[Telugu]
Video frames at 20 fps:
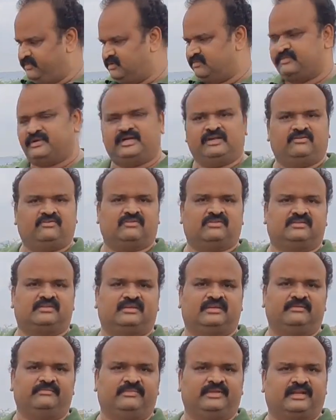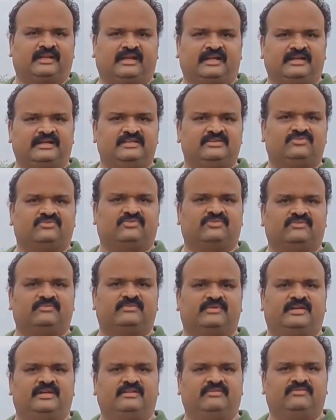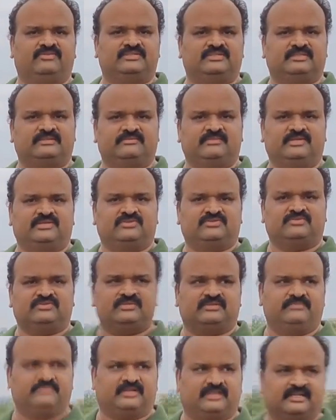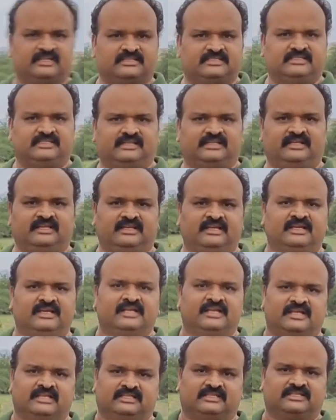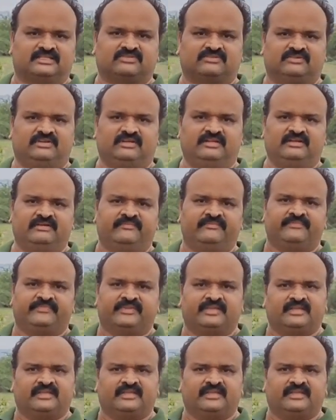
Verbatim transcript: చెప్పి మీరు బండి కొనొద్దండి మీరు రండి షోరూమ్ రండి వచ్చి మీకు చూసి మీకు నచ్చితేనే తీసుకోండి